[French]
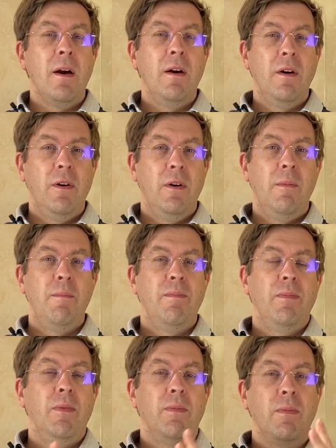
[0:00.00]

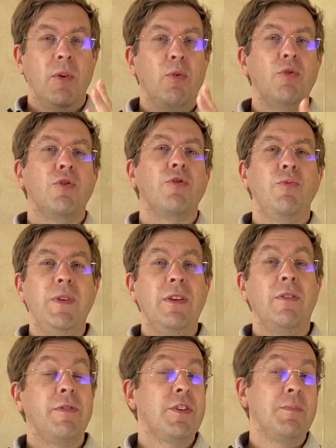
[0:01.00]
Euh, aujourd'hui,
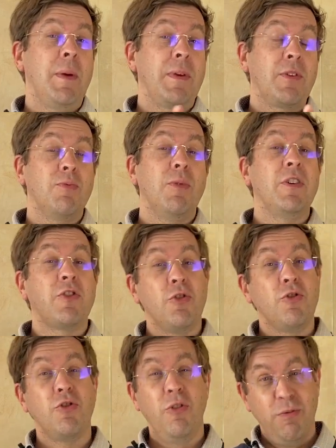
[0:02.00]
en fait, je m'aperçois que
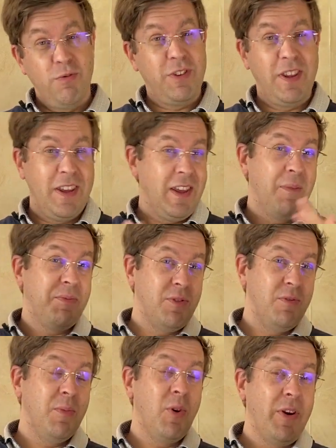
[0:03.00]
je ne vous ai
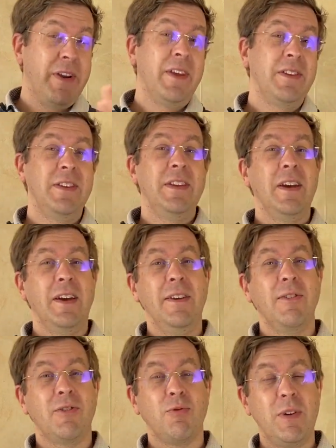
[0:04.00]
absolument rien dit,
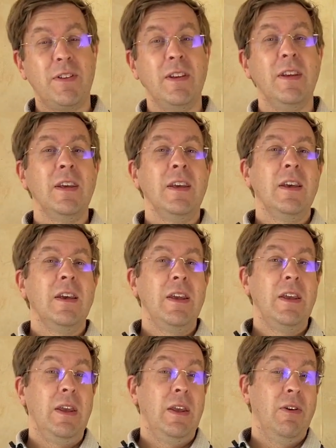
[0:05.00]
rien souhaité,
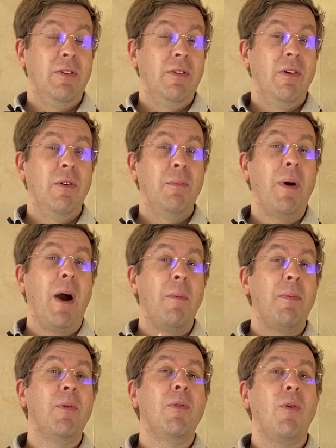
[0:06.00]
et euh, par
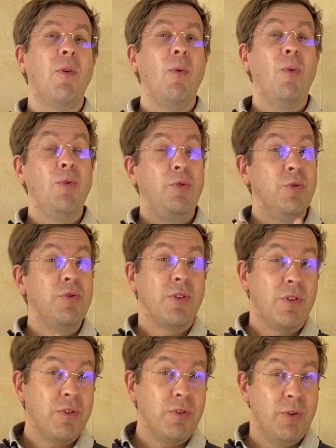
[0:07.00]
rapport aux deux
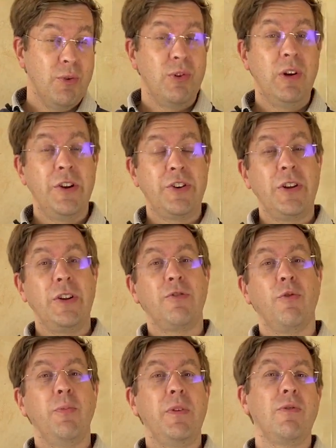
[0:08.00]
ans de la chaîne
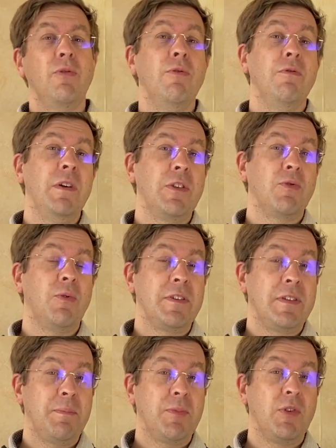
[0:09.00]
Astro, puisque le 23
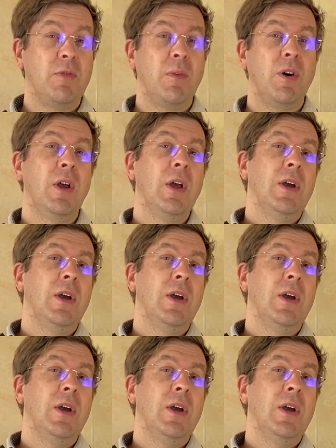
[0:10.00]
septembre